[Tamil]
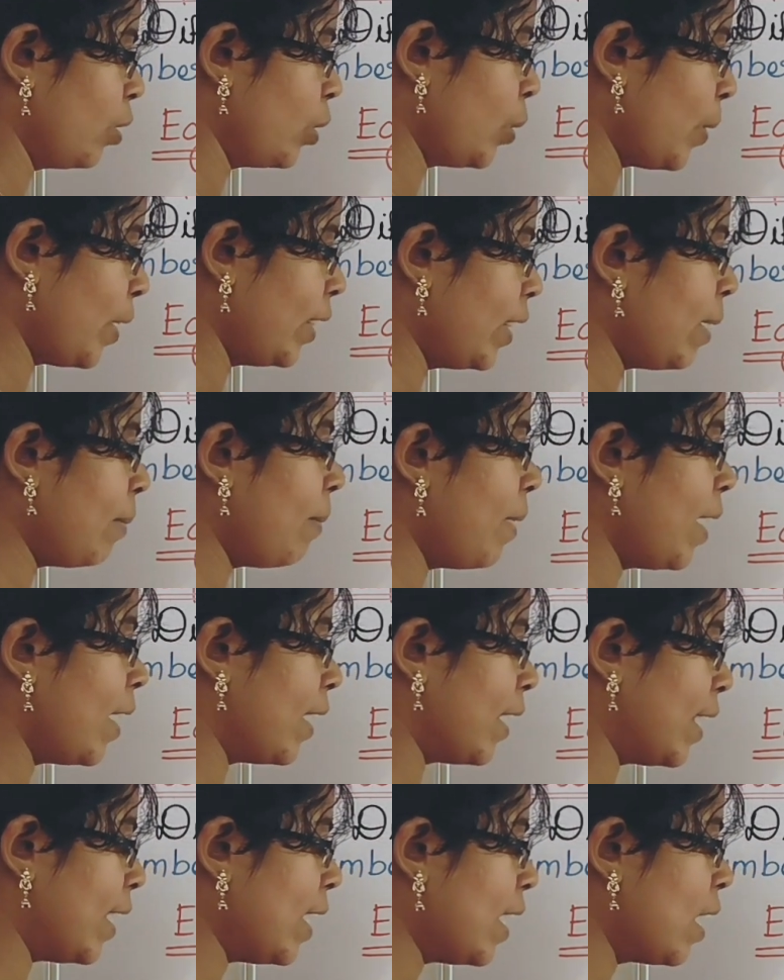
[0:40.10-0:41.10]
ஸோ இந்த
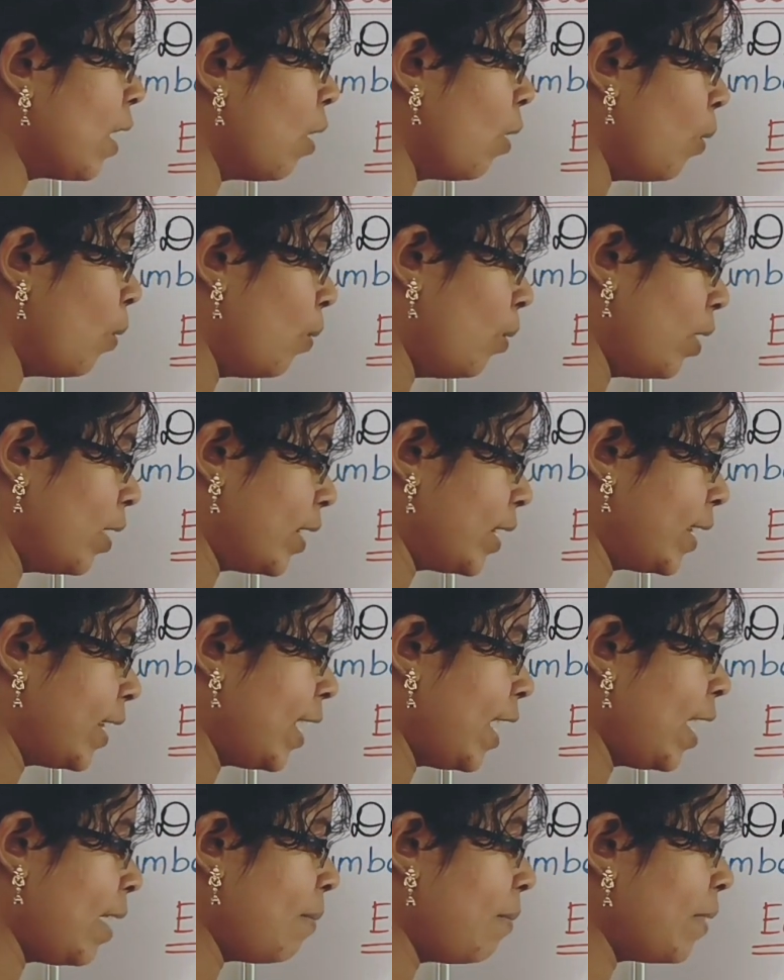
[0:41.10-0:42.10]
மாதிரி ஒரு
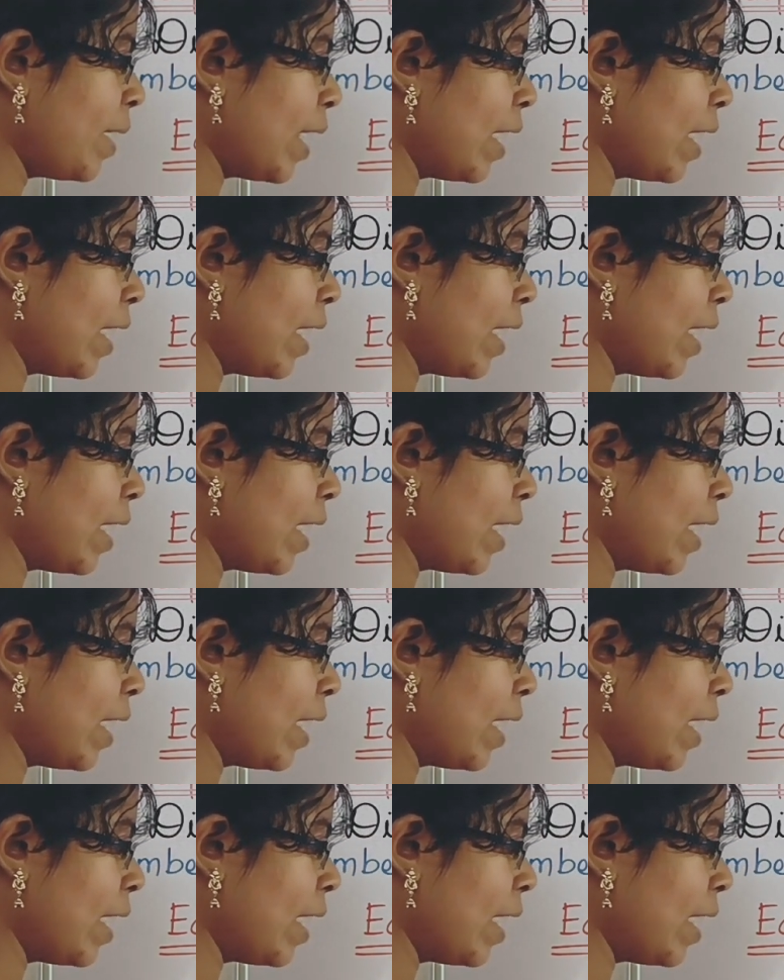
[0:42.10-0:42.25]
சேம்